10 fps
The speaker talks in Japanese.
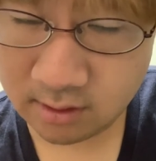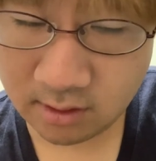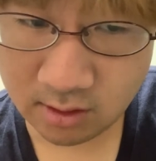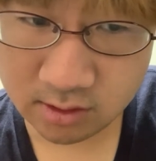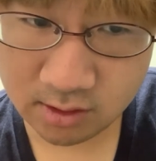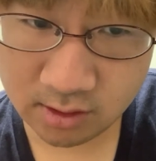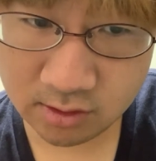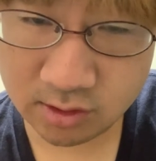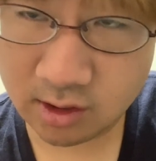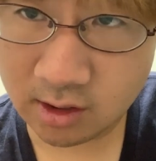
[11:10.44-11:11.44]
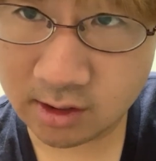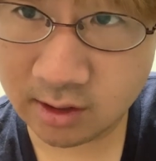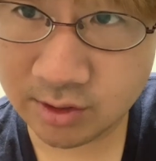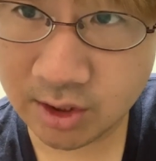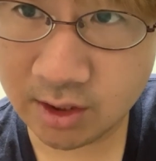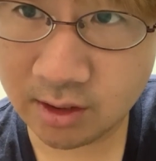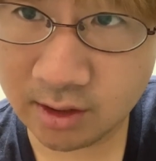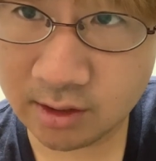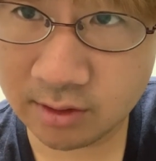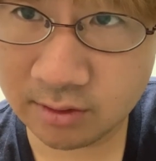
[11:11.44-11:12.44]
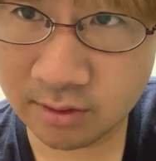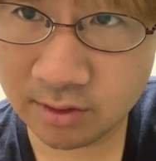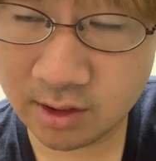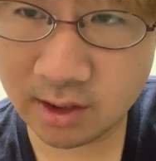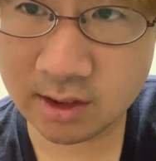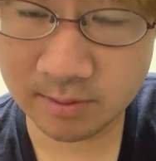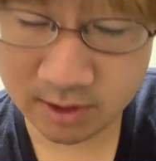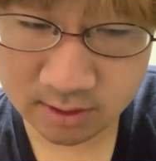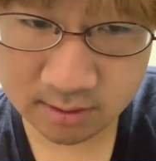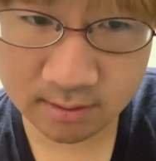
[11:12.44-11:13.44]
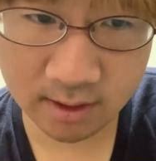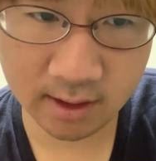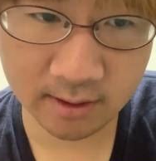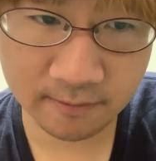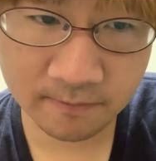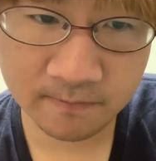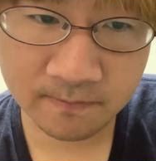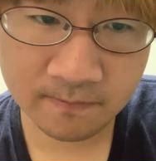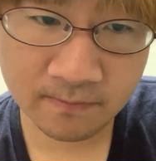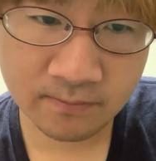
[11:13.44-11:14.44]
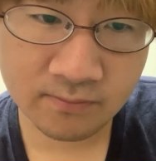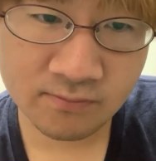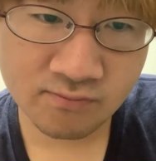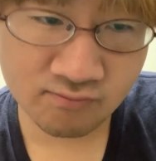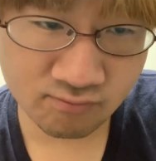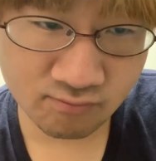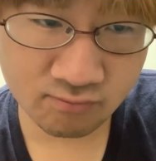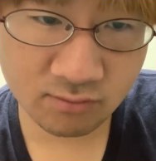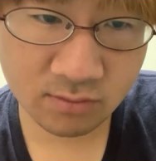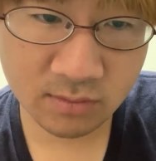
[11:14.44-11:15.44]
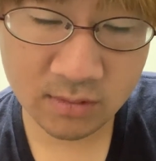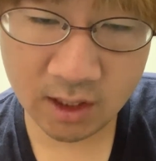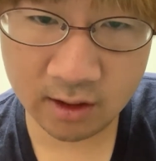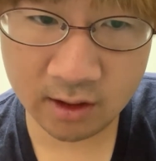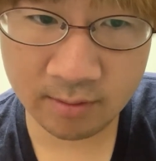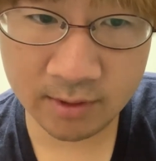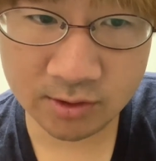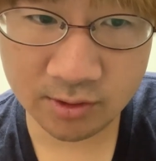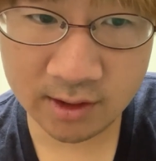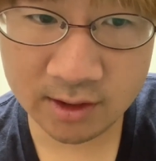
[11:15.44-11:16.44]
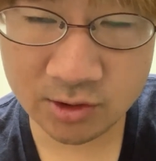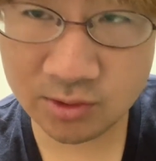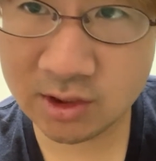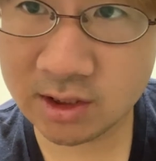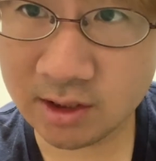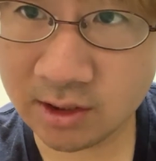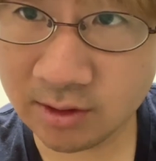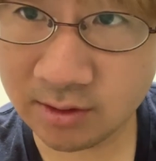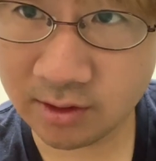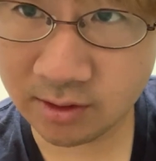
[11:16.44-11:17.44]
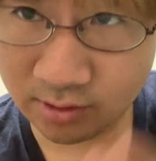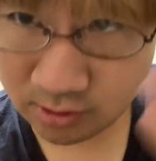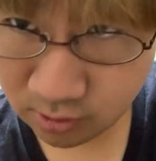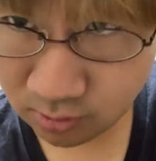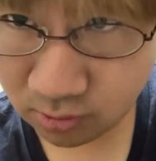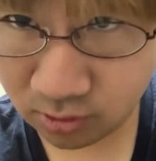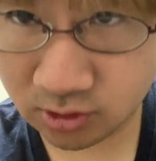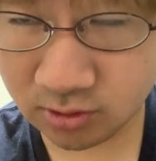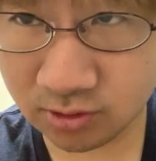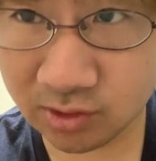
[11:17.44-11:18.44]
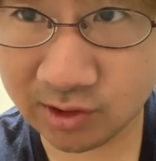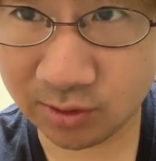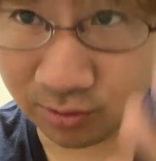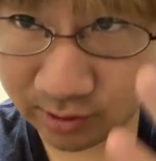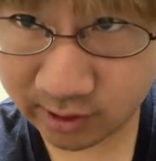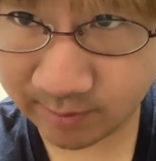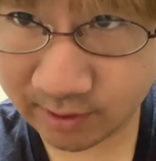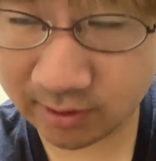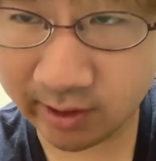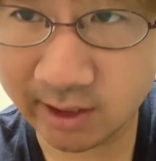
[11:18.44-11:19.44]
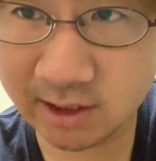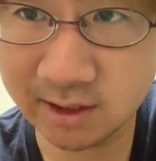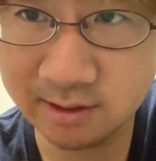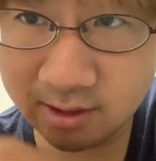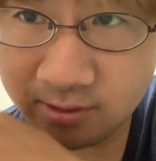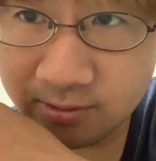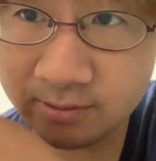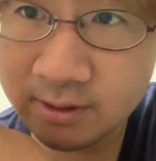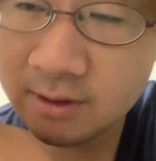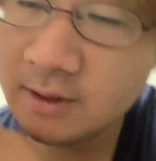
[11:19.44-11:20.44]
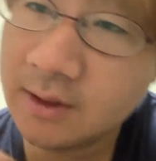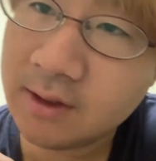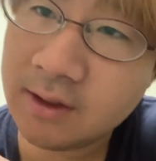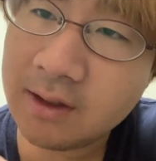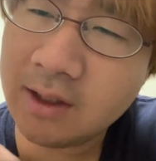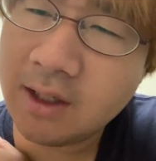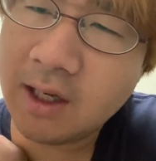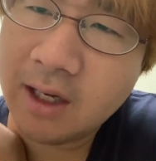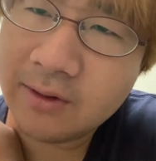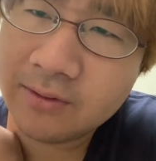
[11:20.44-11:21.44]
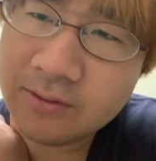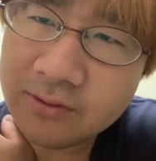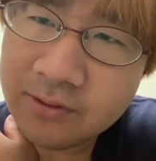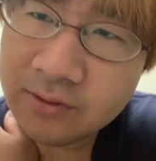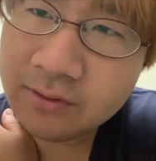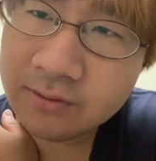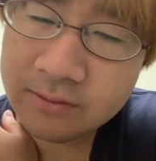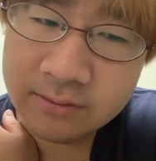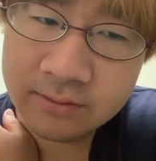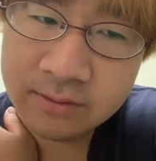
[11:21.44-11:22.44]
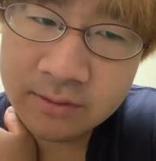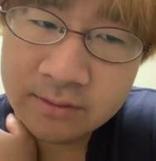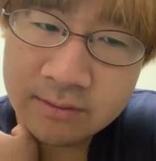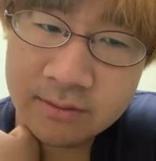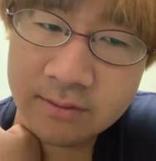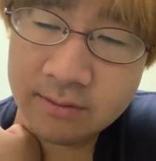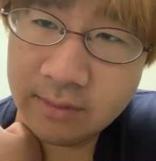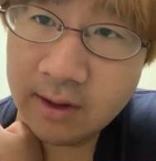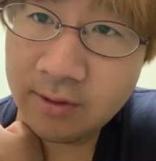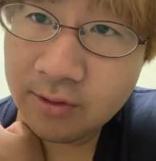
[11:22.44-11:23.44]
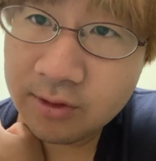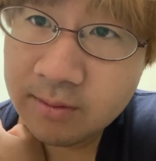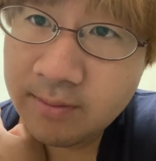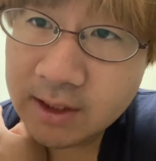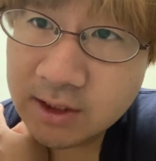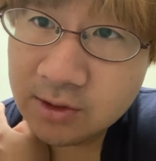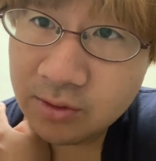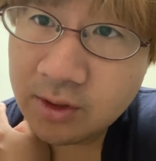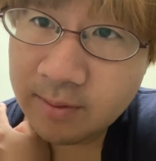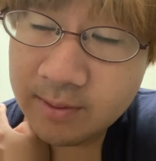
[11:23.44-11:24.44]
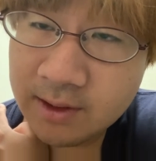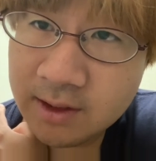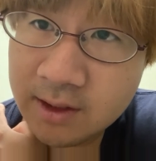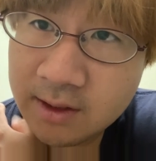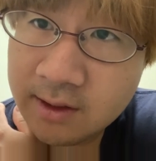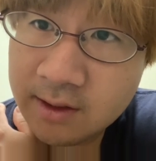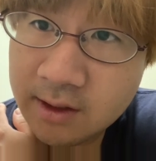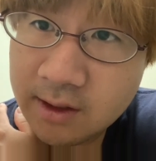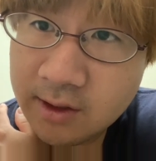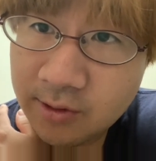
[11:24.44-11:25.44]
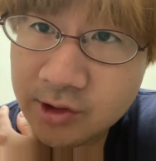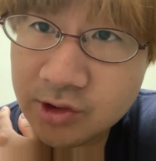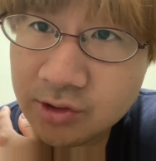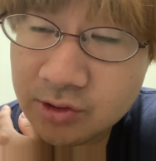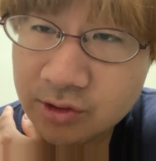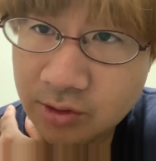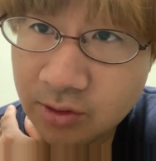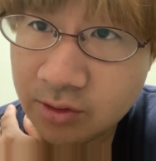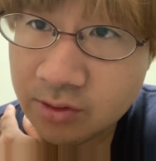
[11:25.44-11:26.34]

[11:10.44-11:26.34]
稼ぎ、月稼げるんじゃないかなっていう気がします。はい。うん。ただ、まあ、それ正直、今日、正直告白しますっていう話なんですけど、あのー、まあ、このパチンコ旅、日本一周すると、